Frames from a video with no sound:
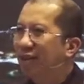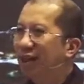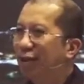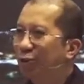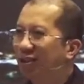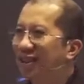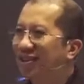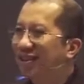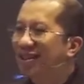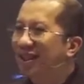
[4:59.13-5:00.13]
Yesus dan
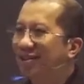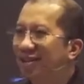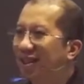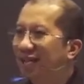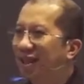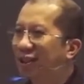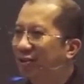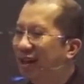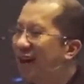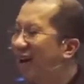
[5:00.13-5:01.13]
singkat cerita
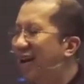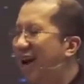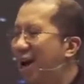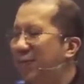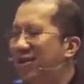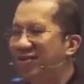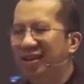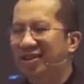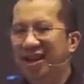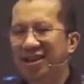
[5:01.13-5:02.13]
saudara apa yang
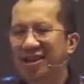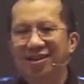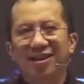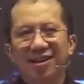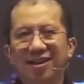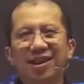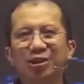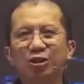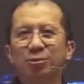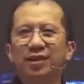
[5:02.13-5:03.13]
terjadi?
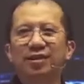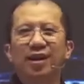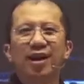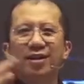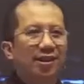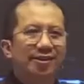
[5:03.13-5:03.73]
Yesus menenangkan